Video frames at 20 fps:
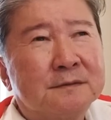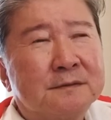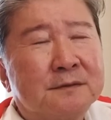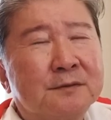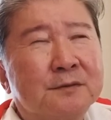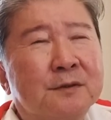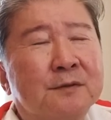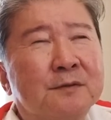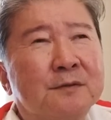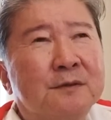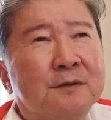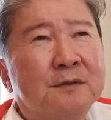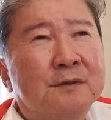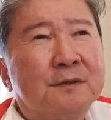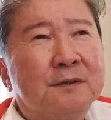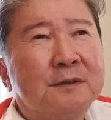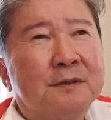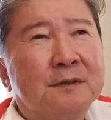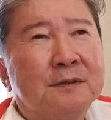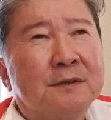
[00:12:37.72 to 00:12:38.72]
こ
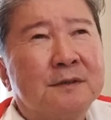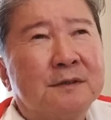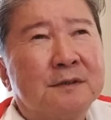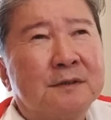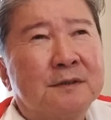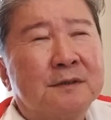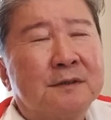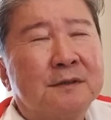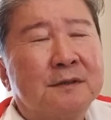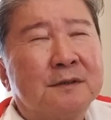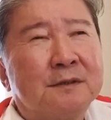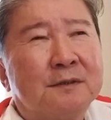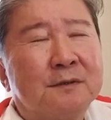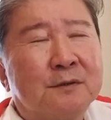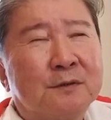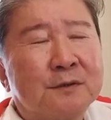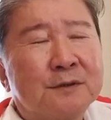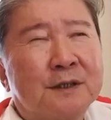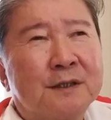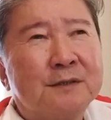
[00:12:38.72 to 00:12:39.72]
の
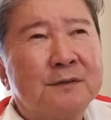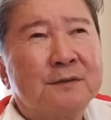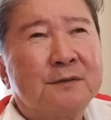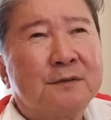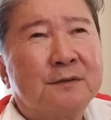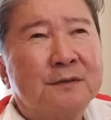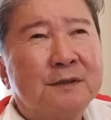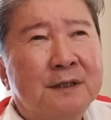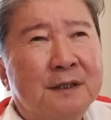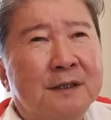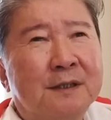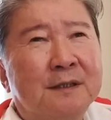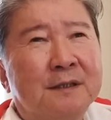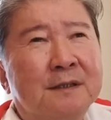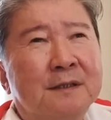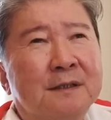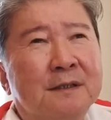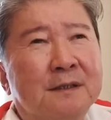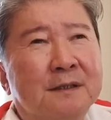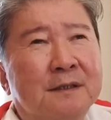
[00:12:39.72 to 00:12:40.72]
お子さんのね、
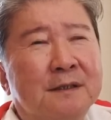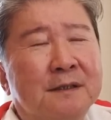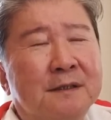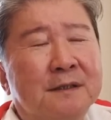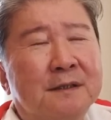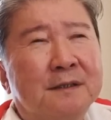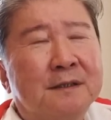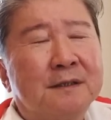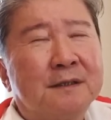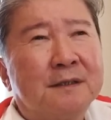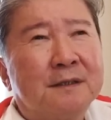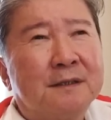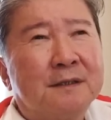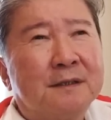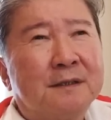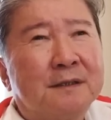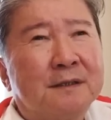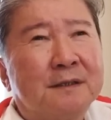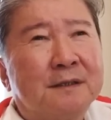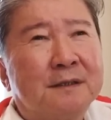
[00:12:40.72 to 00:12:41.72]
い
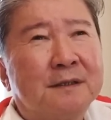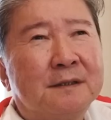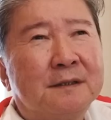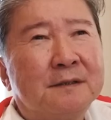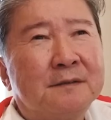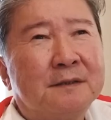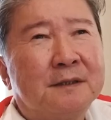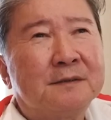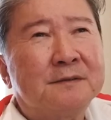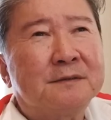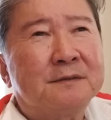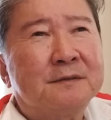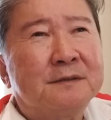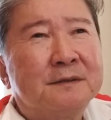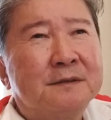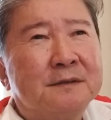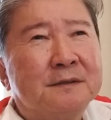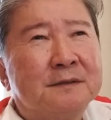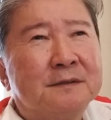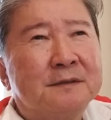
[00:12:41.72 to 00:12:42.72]
わゆ
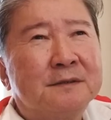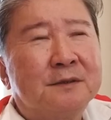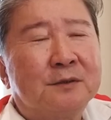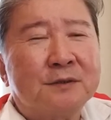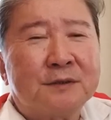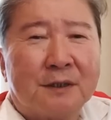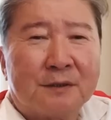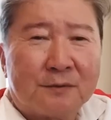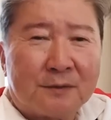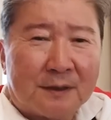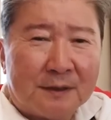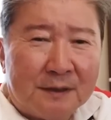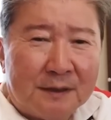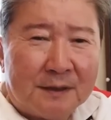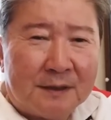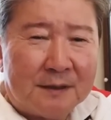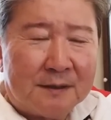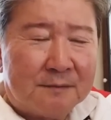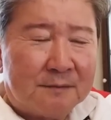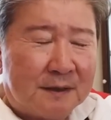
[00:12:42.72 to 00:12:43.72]
る奥さんとか
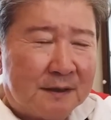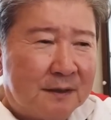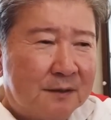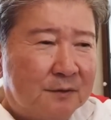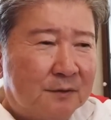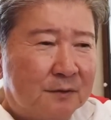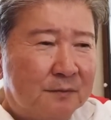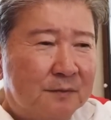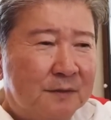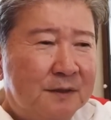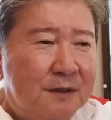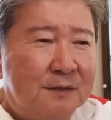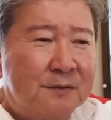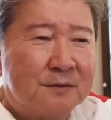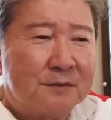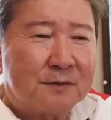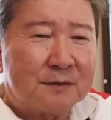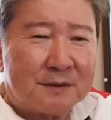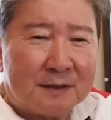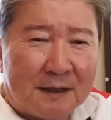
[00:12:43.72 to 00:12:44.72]
ね、結構見て
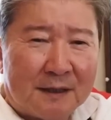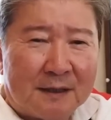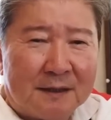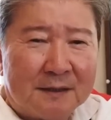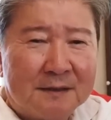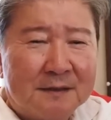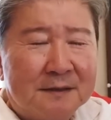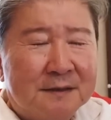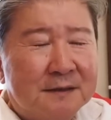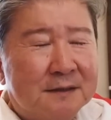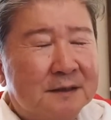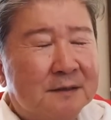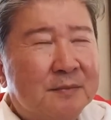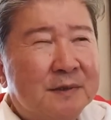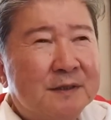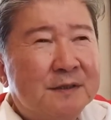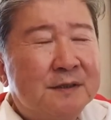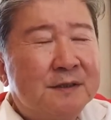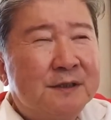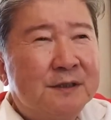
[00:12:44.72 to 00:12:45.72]
るとさ、やっ
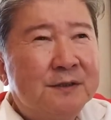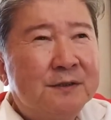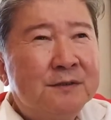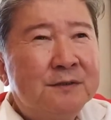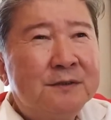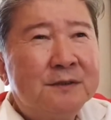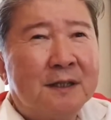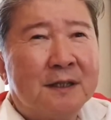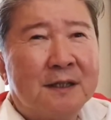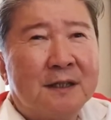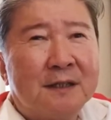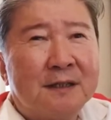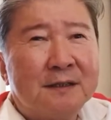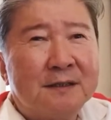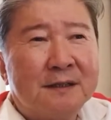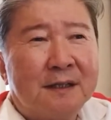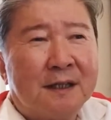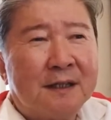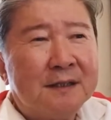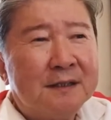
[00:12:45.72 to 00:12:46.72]
ぱり自由が
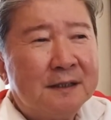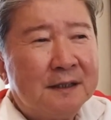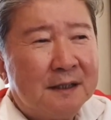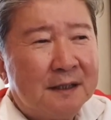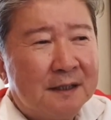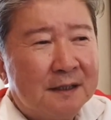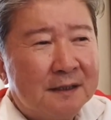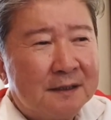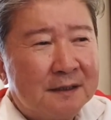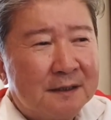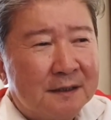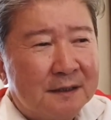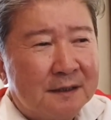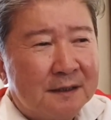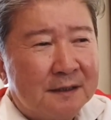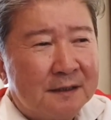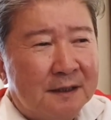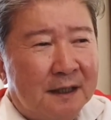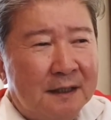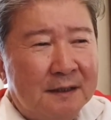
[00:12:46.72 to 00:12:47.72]
なかなか
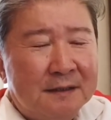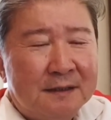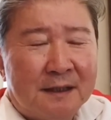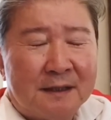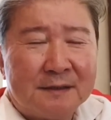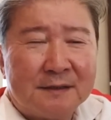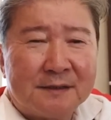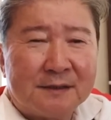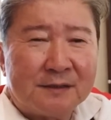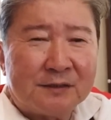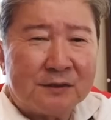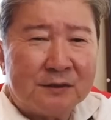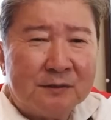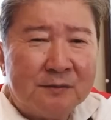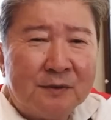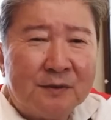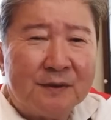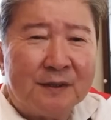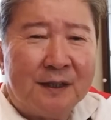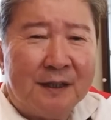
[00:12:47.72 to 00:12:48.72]
ない感じする
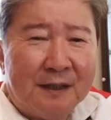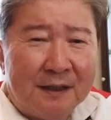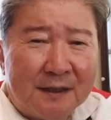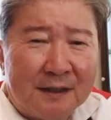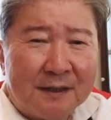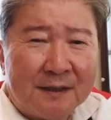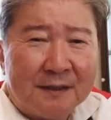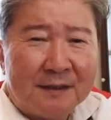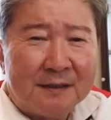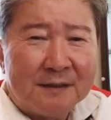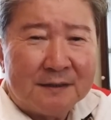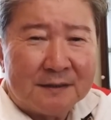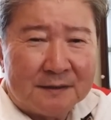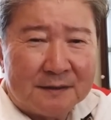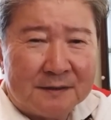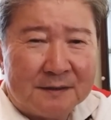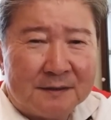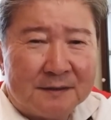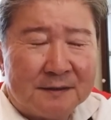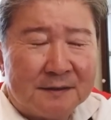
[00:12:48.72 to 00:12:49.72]
もんね。
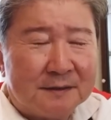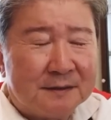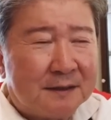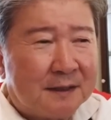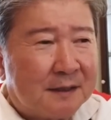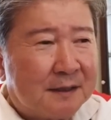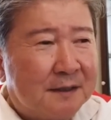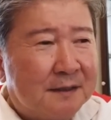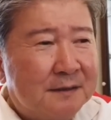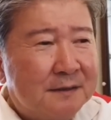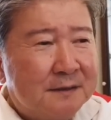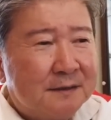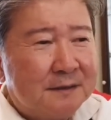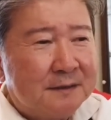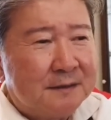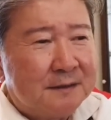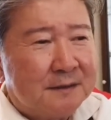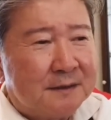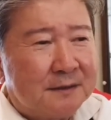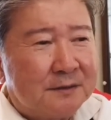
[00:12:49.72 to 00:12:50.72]
だから、
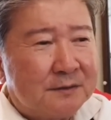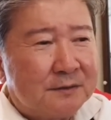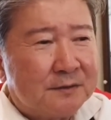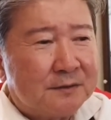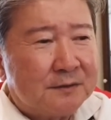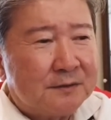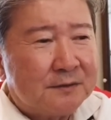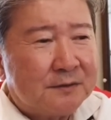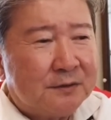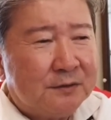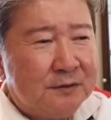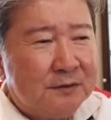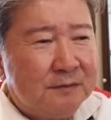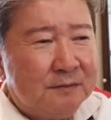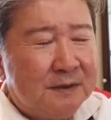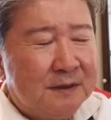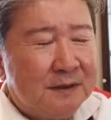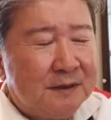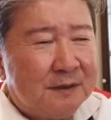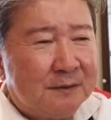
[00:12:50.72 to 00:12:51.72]
そういう
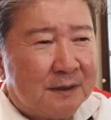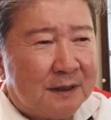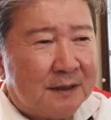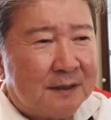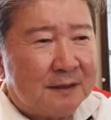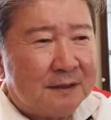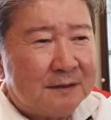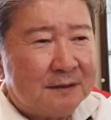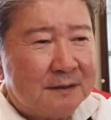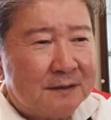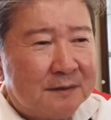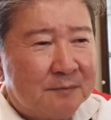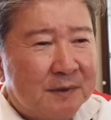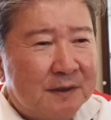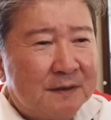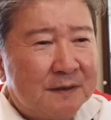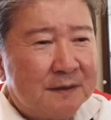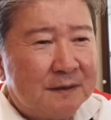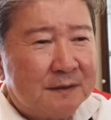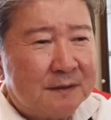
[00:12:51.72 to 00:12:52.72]
面では、やっぱ
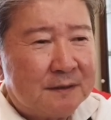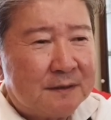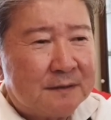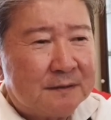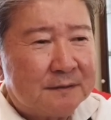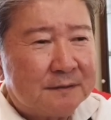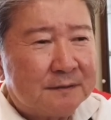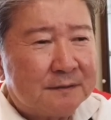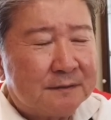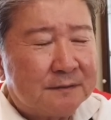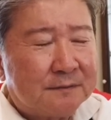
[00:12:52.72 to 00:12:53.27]
り、も